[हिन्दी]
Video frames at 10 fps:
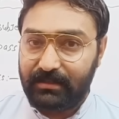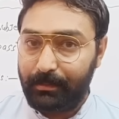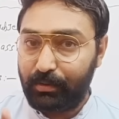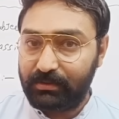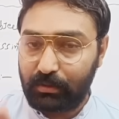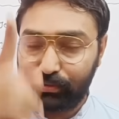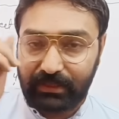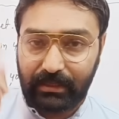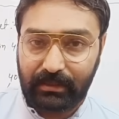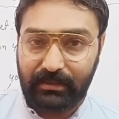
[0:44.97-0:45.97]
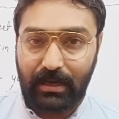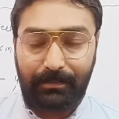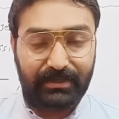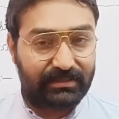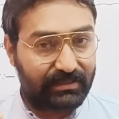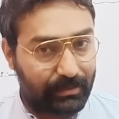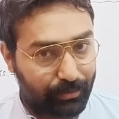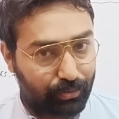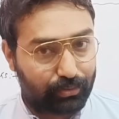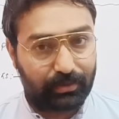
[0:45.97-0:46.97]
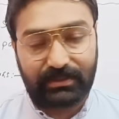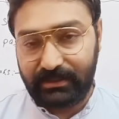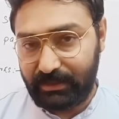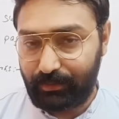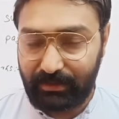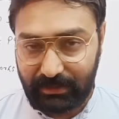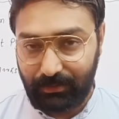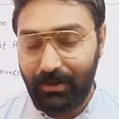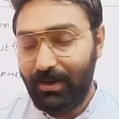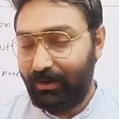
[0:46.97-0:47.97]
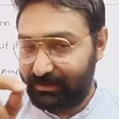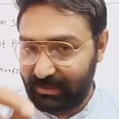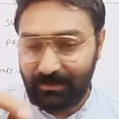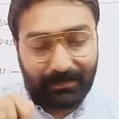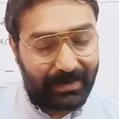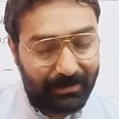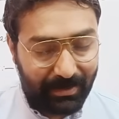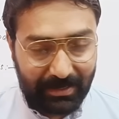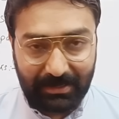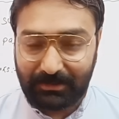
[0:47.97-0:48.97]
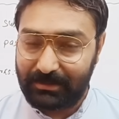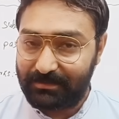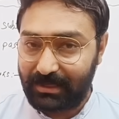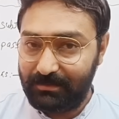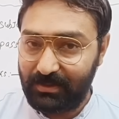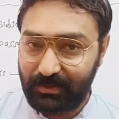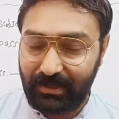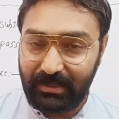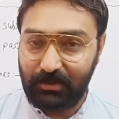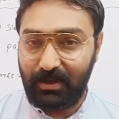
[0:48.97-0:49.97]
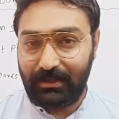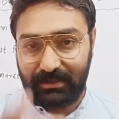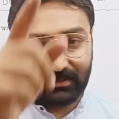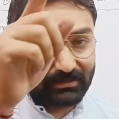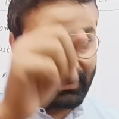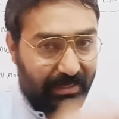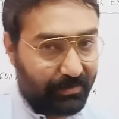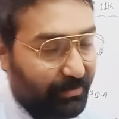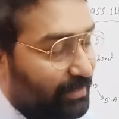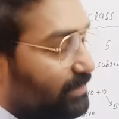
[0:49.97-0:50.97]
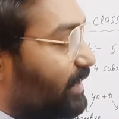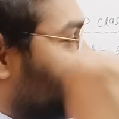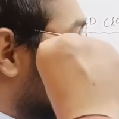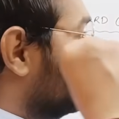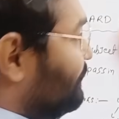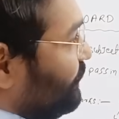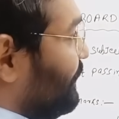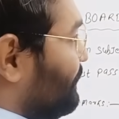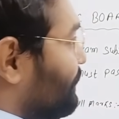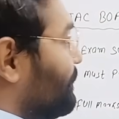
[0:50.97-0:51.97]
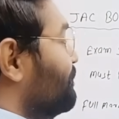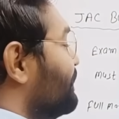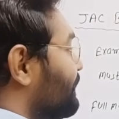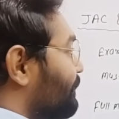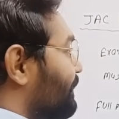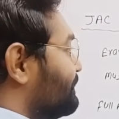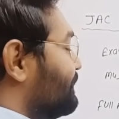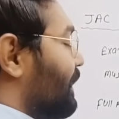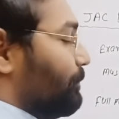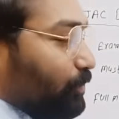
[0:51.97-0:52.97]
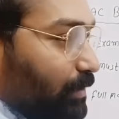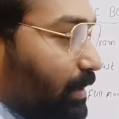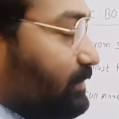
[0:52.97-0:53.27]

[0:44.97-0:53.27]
सभी को जरूर शेयर कर देना आपके किसी भी दोस्त को इसकी जरूरत है तो और चैनल पर पहली बार आए हैं तो सब्सक्राइब जरूर कर लेना धुआंधार तक तैयारी हो रहा है तैयारी शुरू कर दो क्योंकि आप लोग का